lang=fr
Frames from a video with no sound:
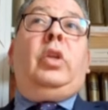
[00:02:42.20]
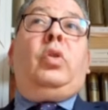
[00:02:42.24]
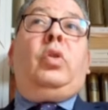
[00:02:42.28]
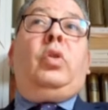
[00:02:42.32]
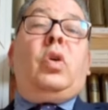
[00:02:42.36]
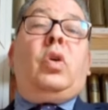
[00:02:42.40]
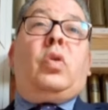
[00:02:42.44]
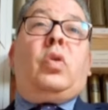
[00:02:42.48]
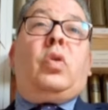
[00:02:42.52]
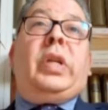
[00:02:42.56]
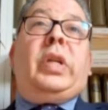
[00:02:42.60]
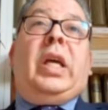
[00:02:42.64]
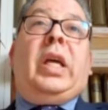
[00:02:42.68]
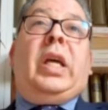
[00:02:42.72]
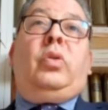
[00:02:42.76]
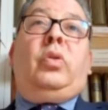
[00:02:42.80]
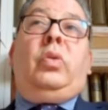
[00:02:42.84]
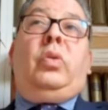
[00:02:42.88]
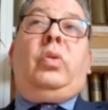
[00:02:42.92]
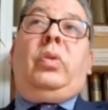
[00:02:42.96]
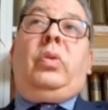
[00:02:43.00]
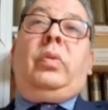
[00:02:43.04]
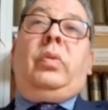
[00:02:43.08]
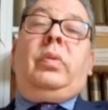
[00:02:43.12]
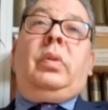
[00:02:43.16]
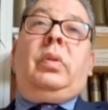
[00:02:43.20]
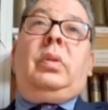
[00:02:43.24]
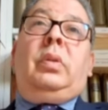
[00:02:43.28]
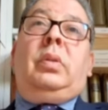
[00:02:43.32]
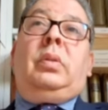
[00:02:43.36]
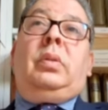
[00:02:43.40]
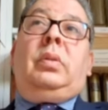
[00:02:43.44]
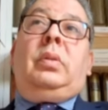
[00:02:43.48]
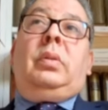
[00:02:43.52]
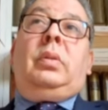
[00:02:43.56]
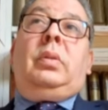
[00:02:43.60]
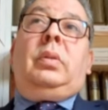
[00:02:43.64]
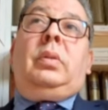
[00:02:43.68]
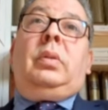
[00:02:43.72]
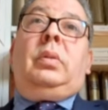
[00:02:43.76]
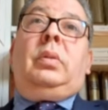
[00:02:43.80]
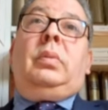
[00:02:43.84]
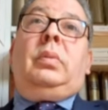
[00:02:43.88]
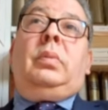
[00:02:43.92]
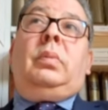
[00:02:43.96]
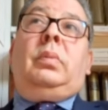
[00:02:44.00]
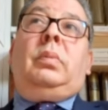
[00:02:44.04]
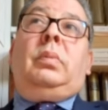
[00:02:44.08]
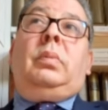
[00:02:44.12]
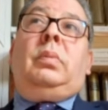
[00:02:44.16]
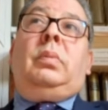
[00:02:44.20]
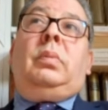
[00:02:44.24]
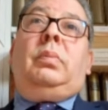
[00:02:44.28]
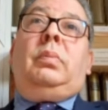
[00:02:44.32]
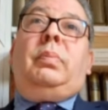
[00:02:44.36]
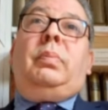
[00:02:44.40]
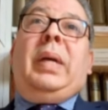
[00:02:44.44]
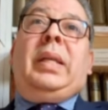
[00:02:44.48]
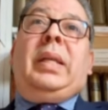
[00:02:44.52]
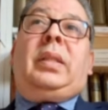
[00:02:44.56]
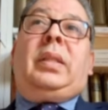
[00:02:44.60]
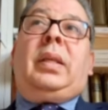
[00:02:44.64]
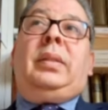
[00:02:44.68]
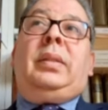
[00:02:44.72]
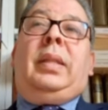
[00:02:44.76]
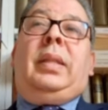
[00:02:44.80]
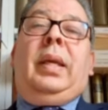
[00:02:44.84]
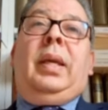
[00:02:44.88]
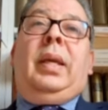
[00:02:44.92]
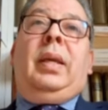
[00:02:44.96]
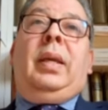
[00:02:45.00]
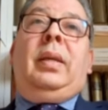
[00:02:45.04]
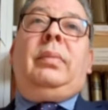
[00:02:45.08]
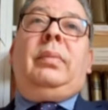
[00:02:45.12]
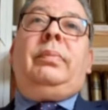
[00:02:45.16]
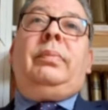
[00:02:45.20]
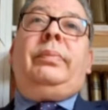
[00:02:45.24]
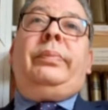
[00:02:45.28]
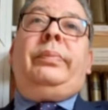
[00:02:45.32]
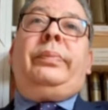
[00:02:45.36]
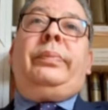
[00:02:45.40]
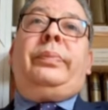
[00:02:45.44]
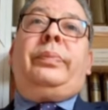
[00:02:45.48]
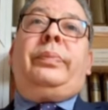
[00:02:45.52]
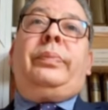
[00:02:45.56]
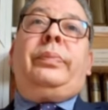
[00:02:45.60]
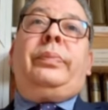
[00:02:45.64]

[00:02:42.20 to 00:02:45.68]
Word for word: Et donc, on a dû mettre des,